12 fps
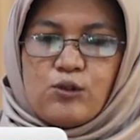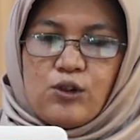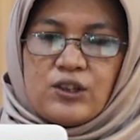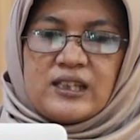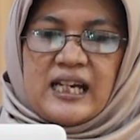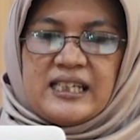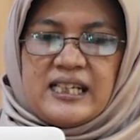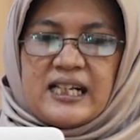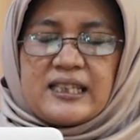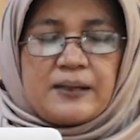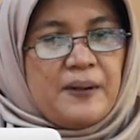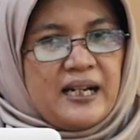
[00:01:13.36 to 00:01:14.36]
Kuota
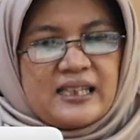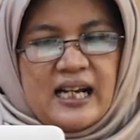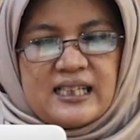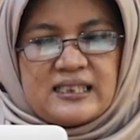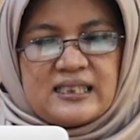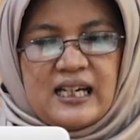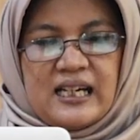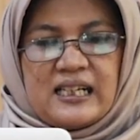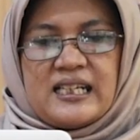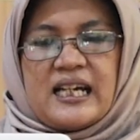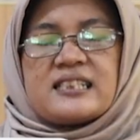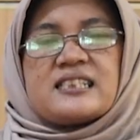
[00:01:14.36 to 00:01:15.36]
yang terbatas
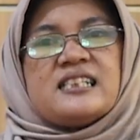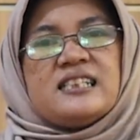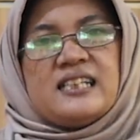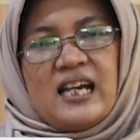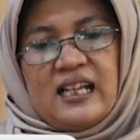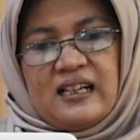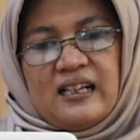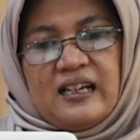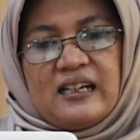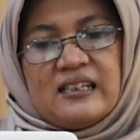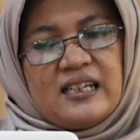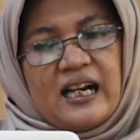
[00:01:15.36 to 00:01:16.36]
dan sinyal
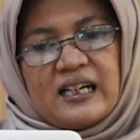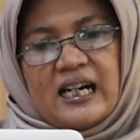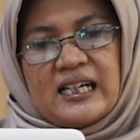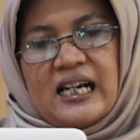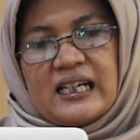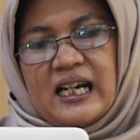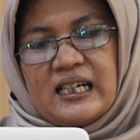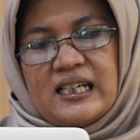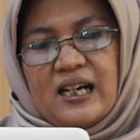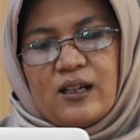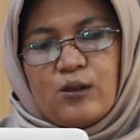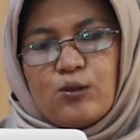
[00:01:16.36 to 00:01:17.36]
yang
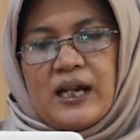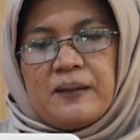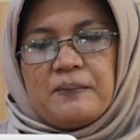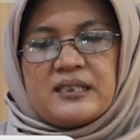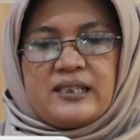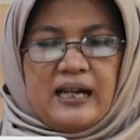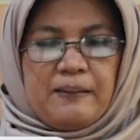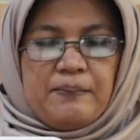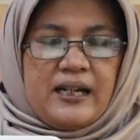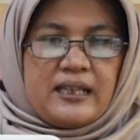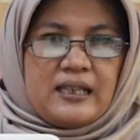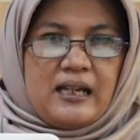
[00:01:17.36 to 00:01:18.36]
kadang-kadang kurang
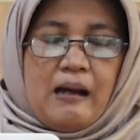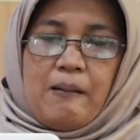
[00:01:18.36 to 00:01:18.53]
bersahabat